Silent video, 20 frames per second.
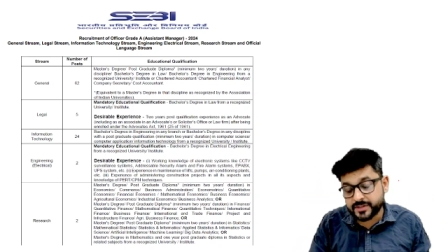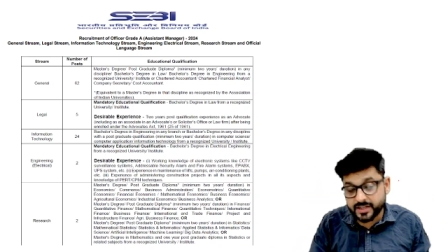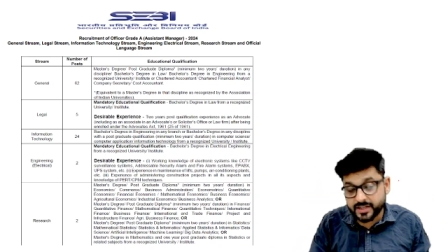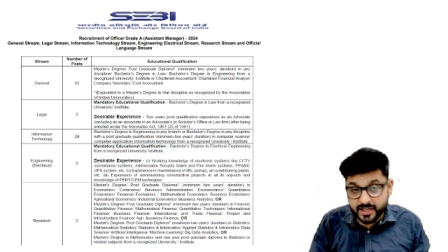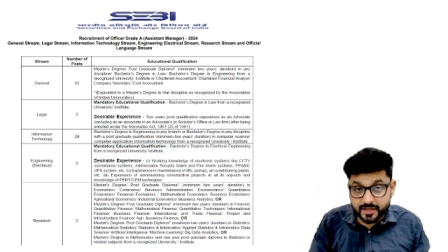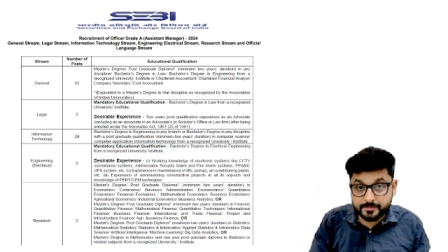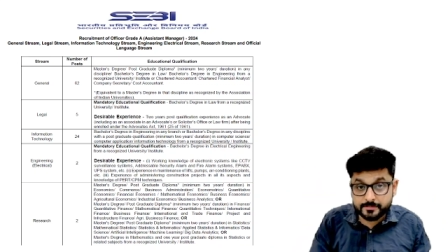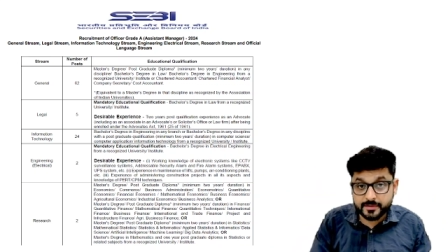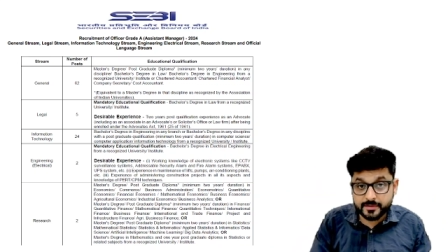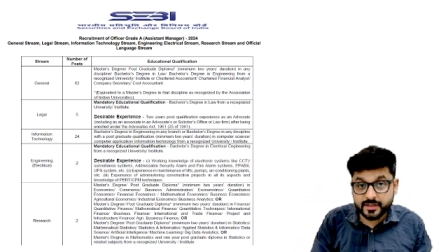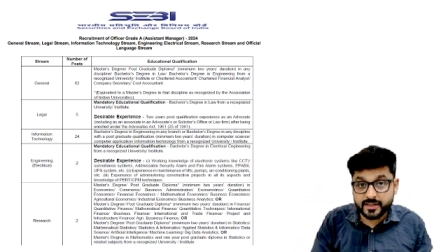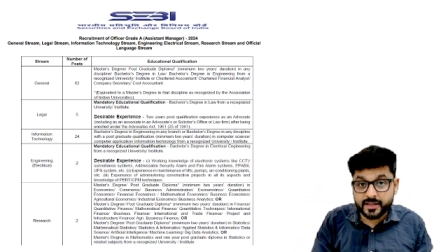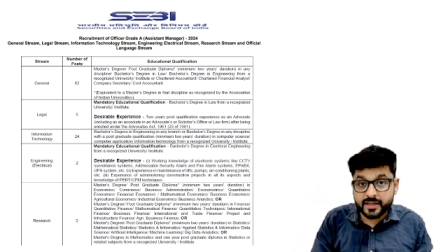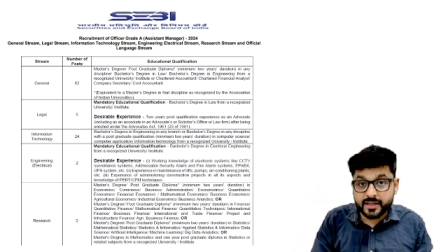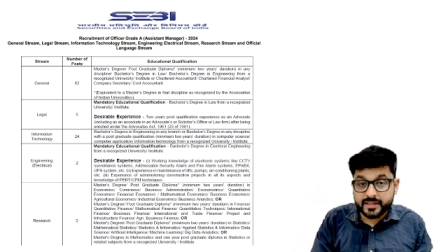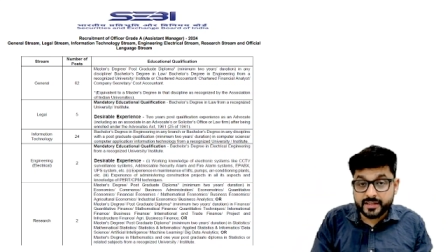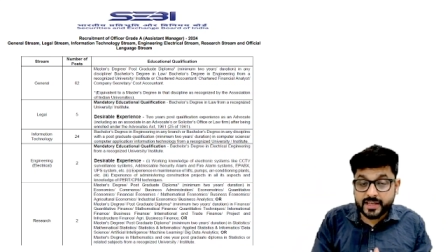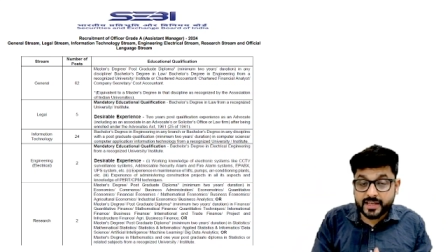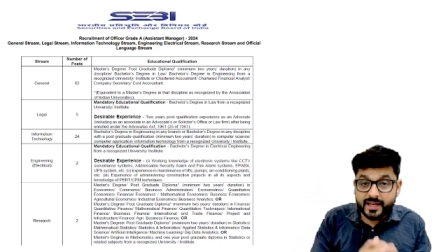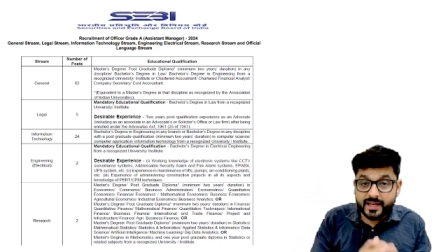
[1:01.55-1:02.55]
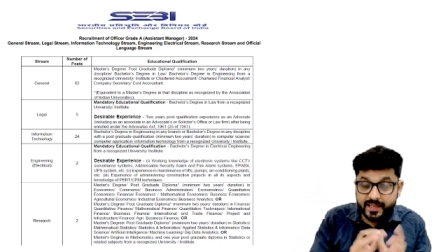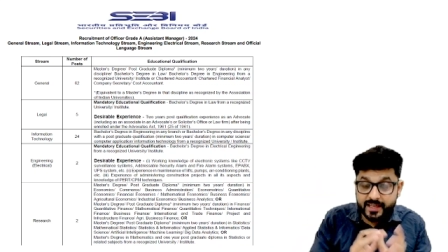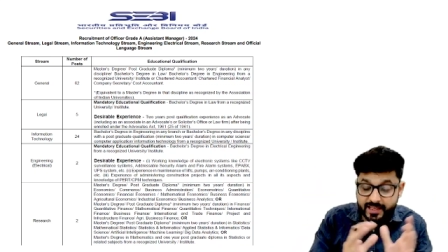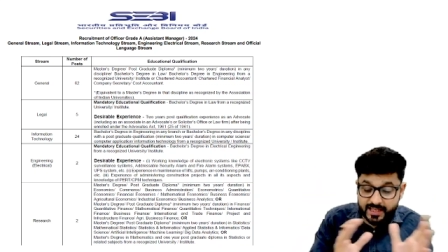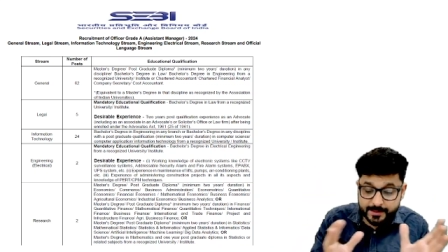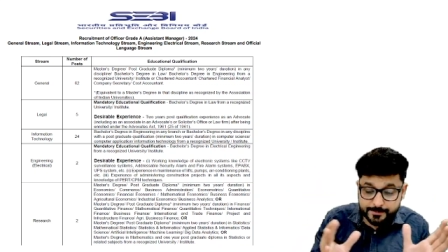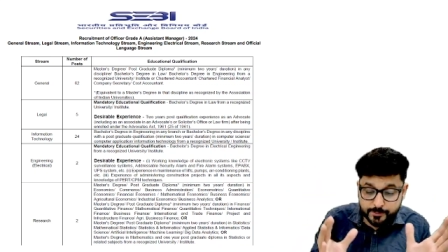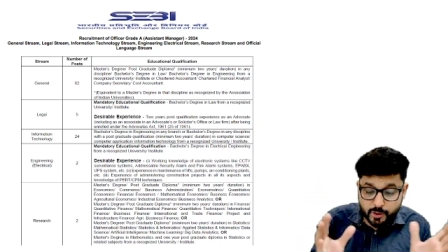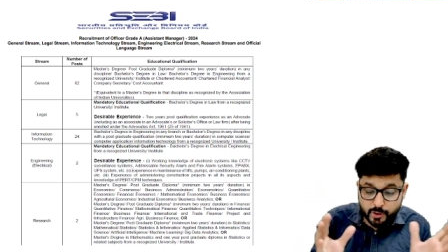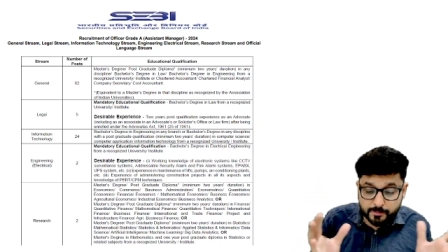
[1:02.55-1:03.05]
अब क्या
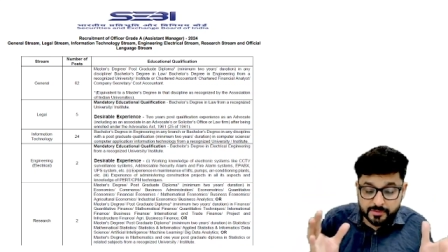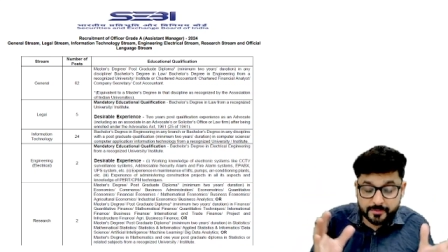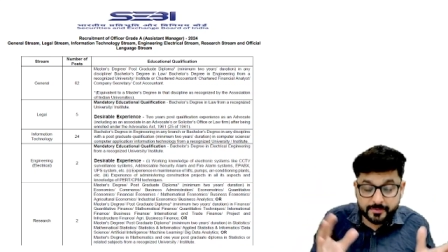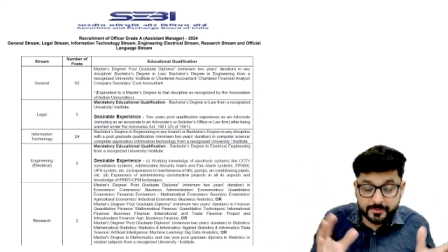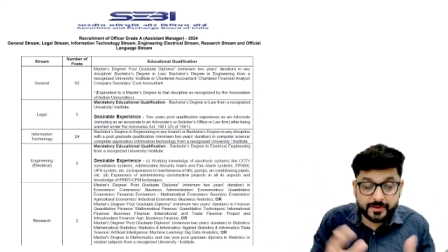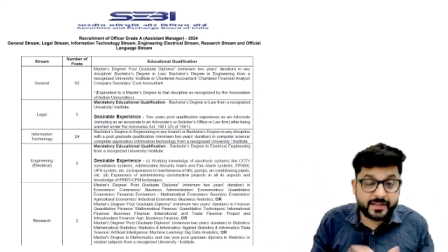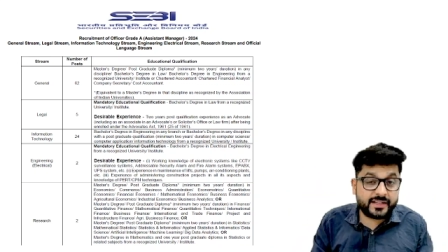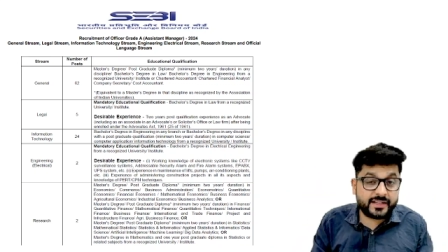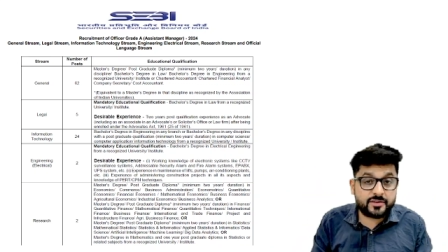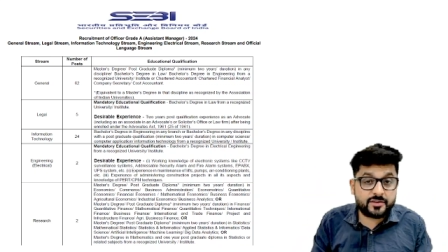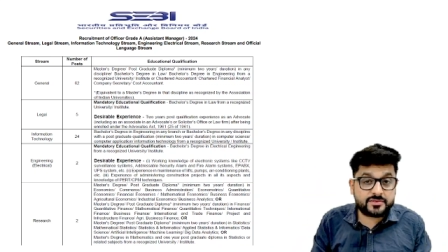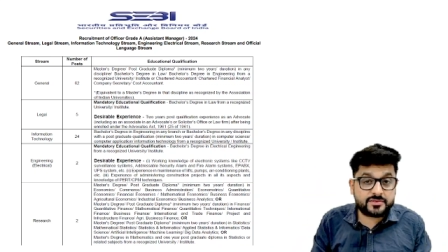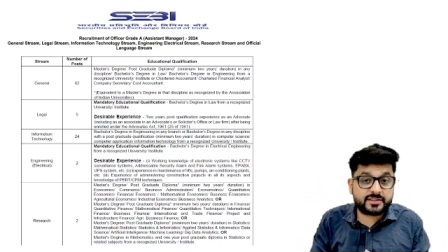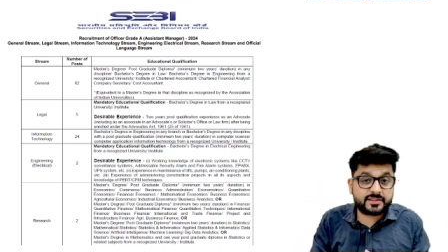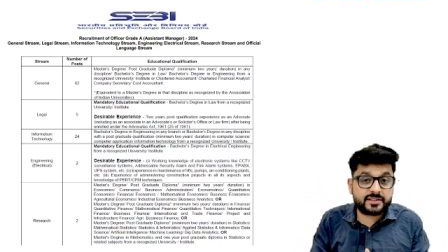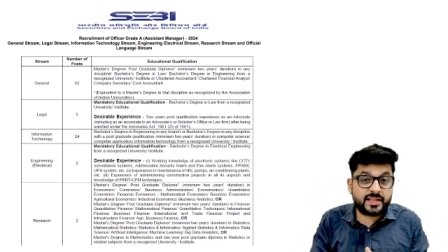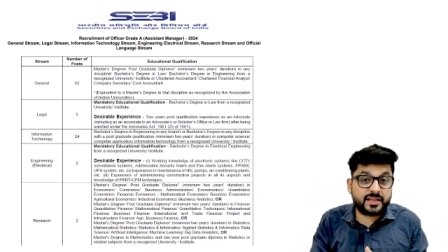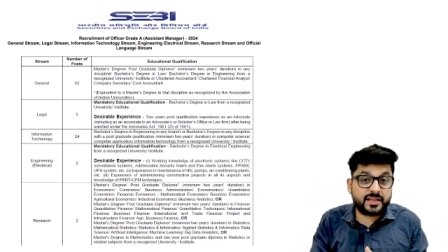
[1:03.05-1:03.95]
एक प्रॉब्लम एरिया हो सकता है